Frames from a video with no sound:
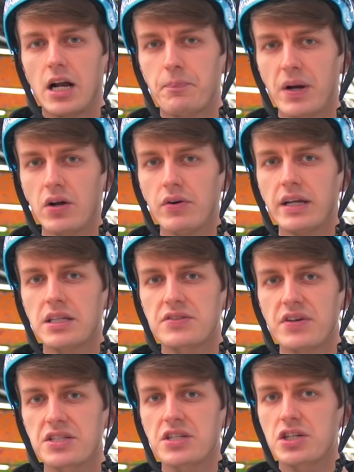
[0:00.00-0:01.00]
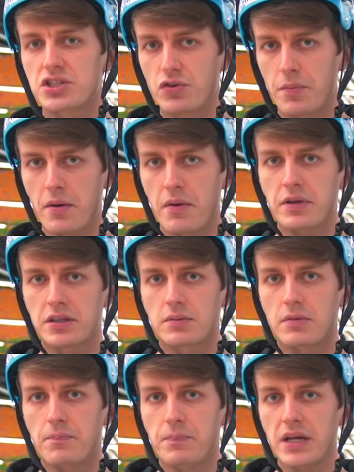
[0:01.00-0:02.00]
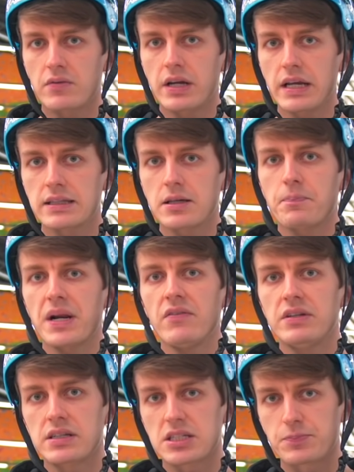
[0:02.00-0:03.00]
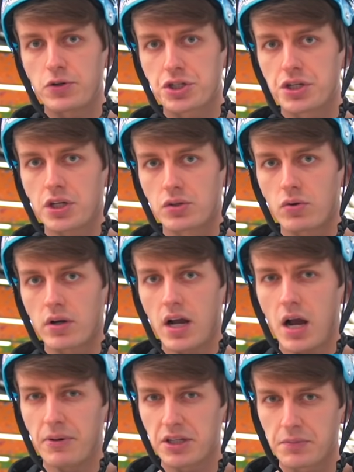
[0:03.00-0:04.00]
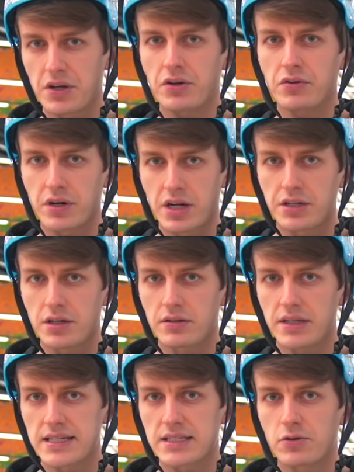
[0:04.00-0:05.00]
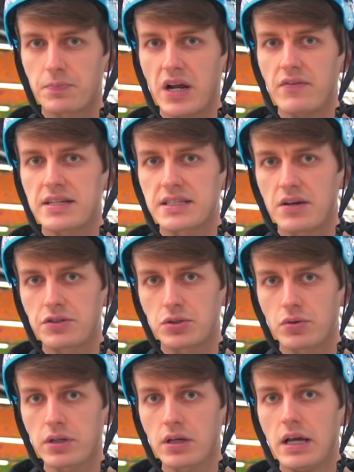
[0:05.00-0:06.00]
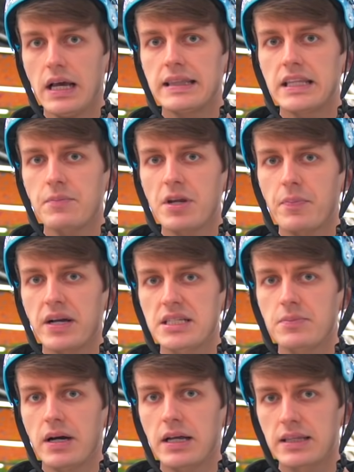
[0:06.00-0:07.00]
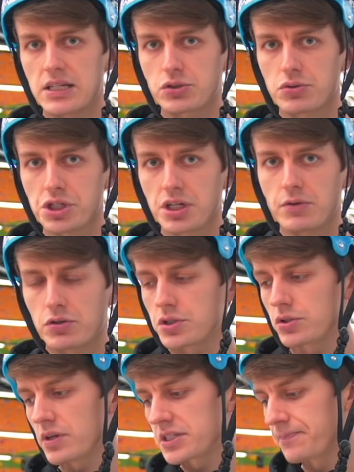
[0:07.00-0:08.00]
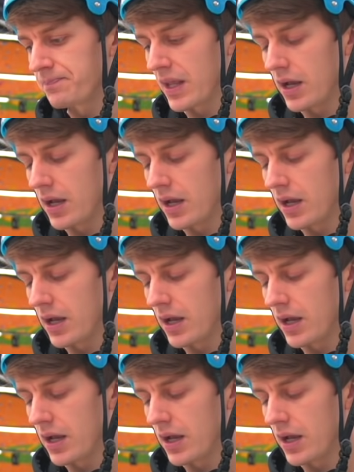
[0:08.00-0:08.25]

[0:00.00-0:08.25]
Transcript: Как правило, это связано с двумя моментами. Первое – это правильное расположение ног, об этом я говорил ранее. Если вы правильно ставите ноги, там необходимо носочками, то есть у вас